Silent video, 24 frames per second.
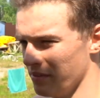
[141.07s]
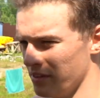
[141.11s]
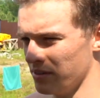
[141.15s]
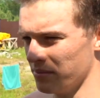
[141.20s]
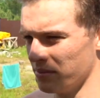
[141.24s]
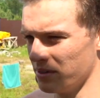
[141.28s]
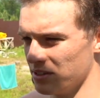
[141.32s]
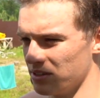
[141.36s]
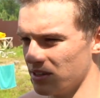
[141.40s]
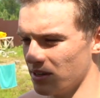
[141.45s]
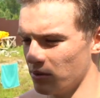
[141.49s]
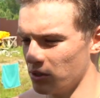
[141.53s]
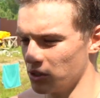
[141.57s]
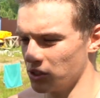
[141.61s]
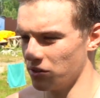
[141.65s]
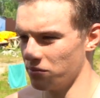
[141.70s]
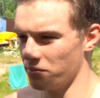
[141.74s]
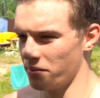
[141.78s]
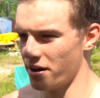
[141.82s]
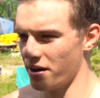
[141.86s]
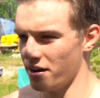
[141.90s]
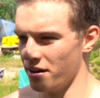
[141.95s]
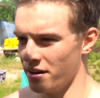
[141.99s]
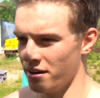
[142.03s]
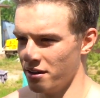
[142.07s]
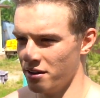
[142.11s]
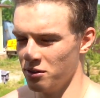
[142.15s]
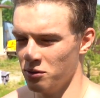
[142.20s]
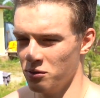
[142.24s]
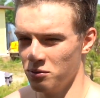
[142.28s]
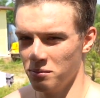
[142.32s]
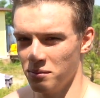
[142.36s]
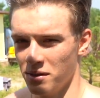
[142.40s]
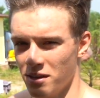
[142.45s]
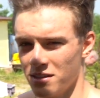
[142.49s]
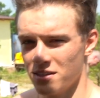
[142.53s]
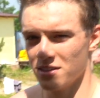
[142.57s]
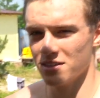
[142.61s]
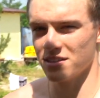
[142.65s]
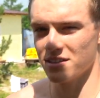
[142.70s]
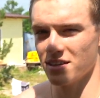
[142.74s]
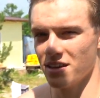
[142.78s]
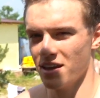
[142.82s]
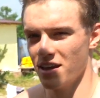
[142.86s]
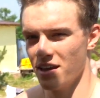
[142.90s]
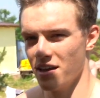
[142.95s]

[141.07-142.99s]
Видимо, из-за того, что э, июнь месяц,